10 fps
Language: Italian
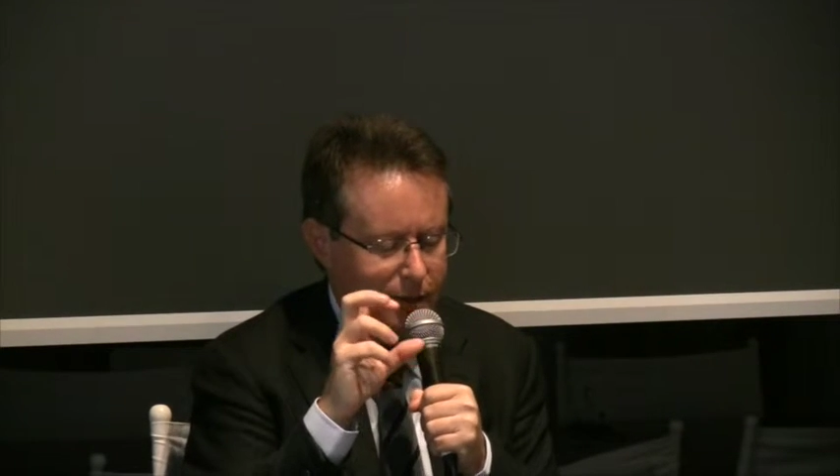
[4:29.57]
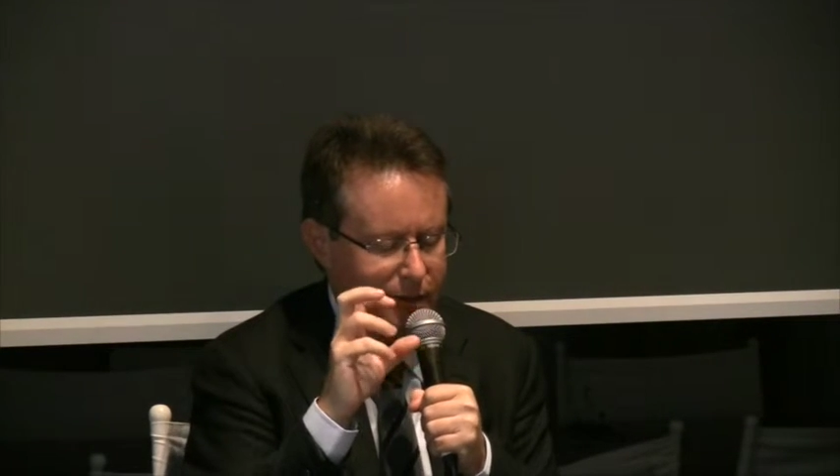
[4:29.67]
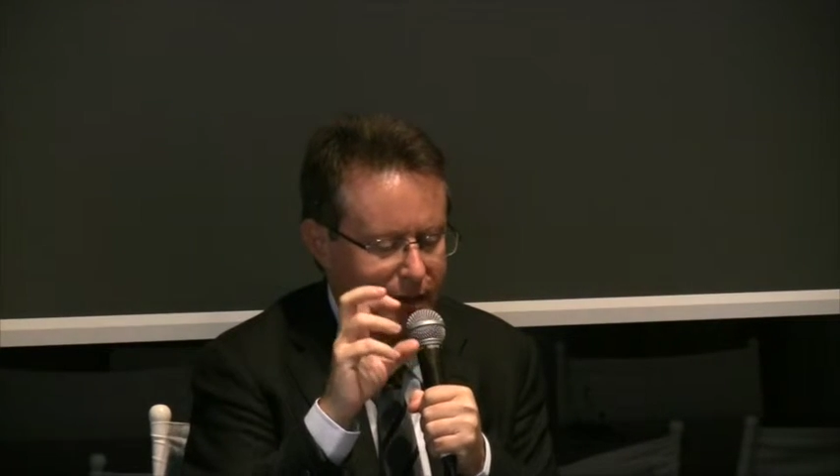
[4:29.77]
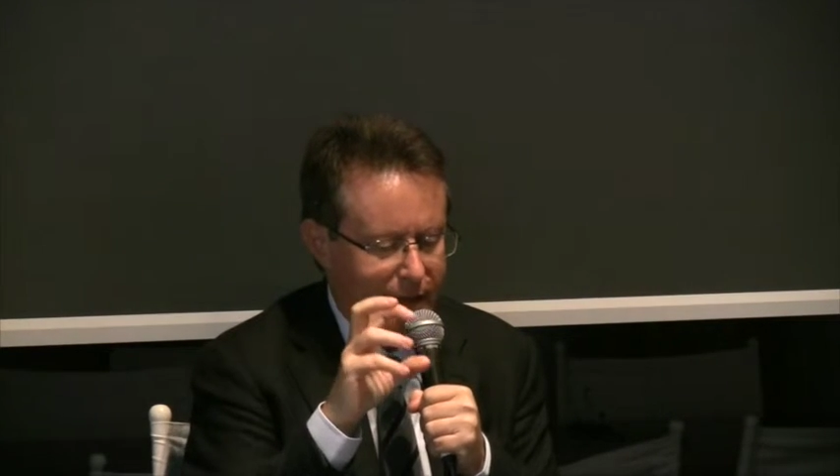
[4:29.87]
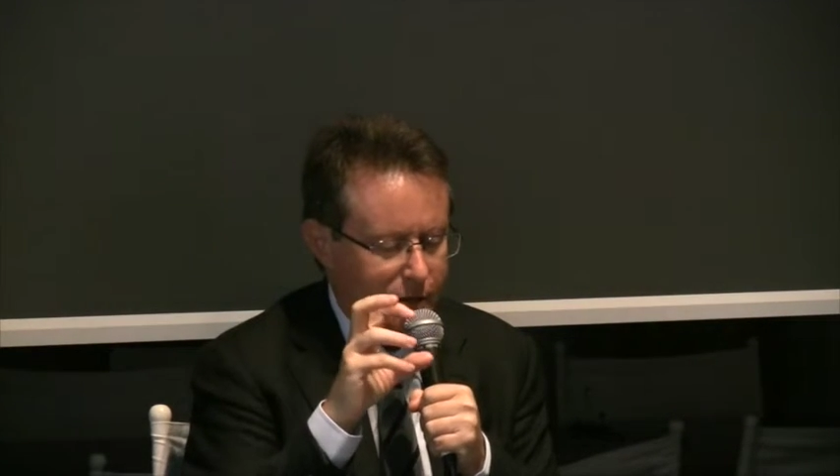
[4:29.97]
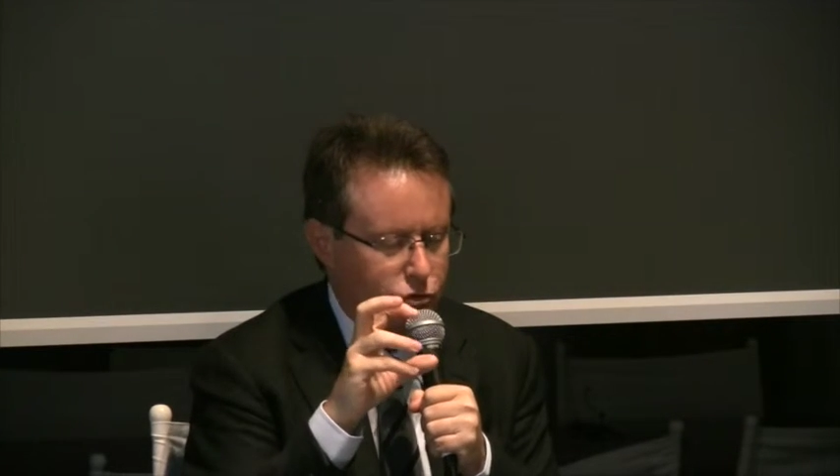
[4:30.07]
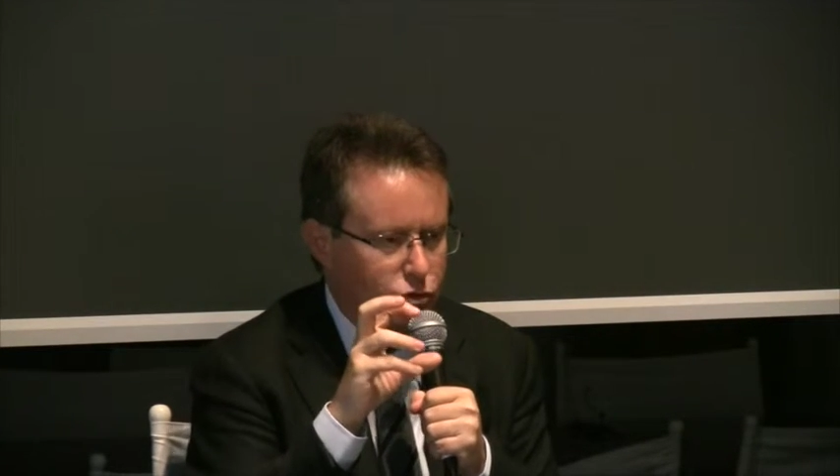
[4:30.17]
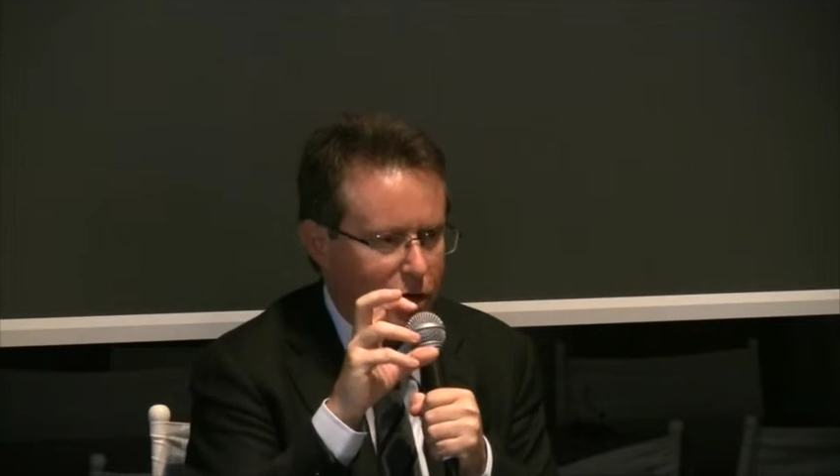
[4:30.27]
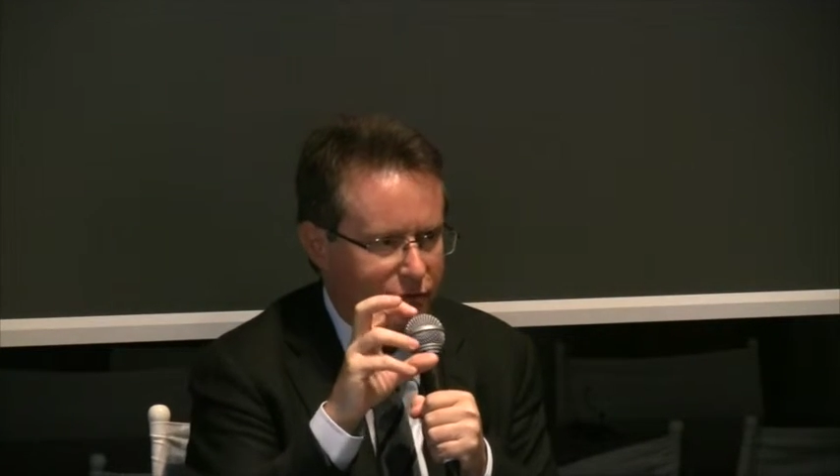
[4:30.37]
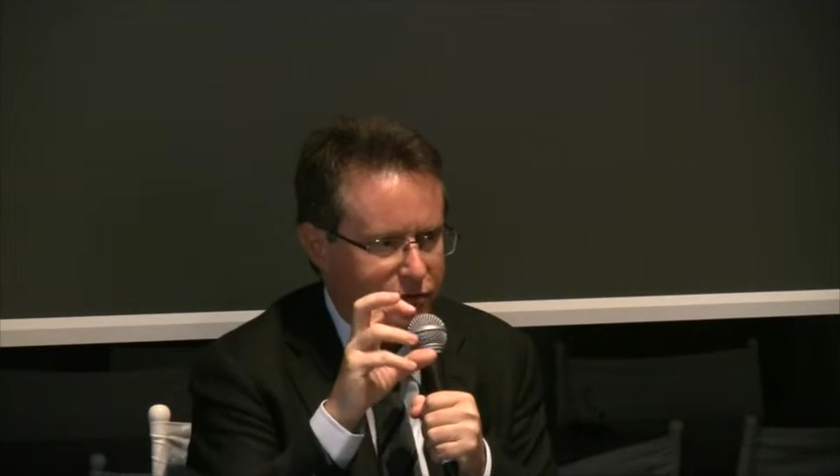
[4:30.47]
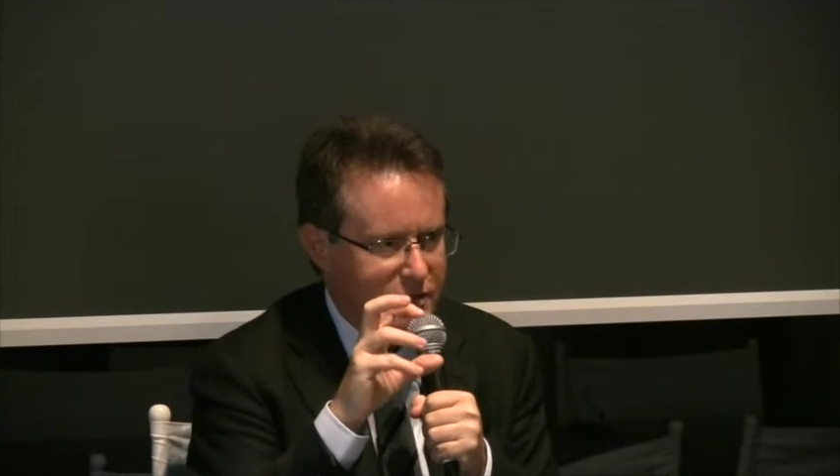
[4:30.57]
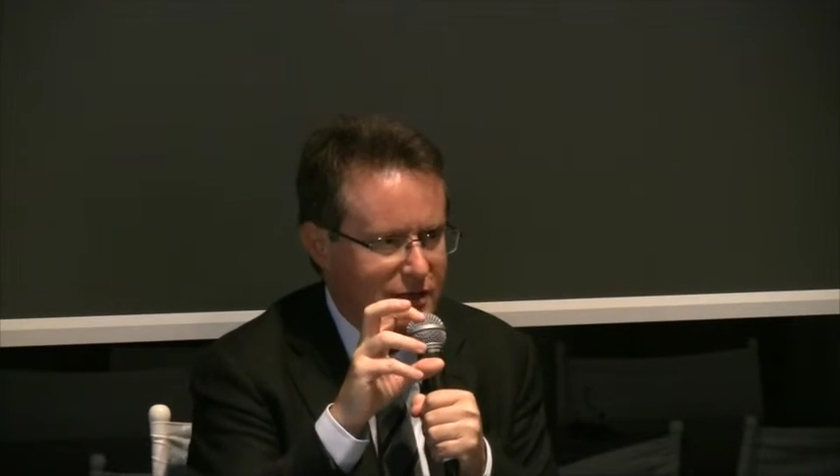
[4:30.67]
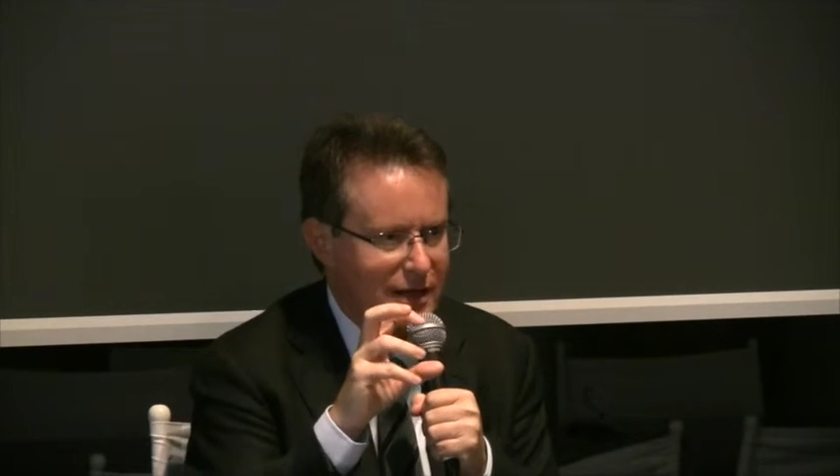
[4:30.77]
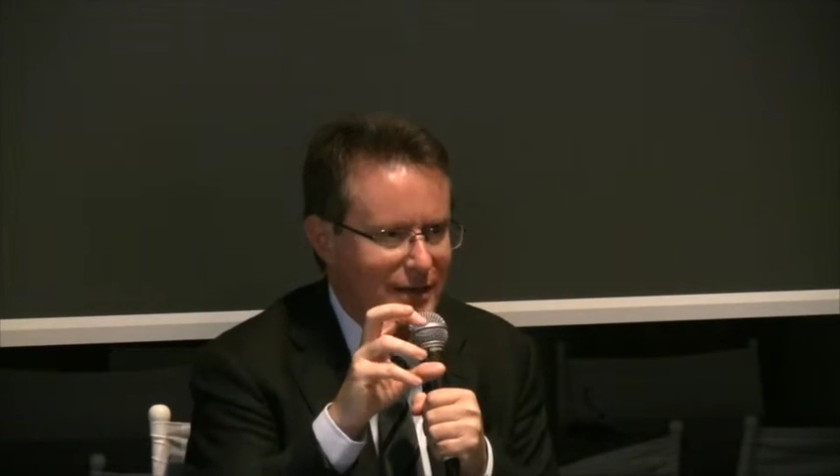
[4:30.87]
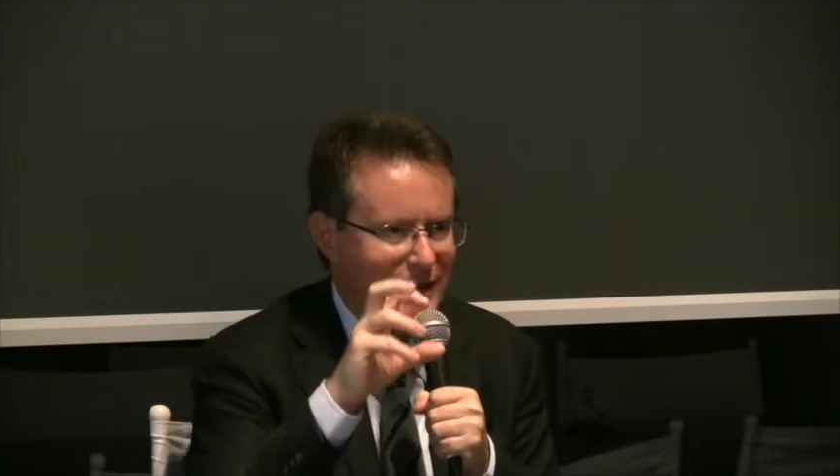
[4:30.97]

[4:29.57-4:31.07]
nella natura fisica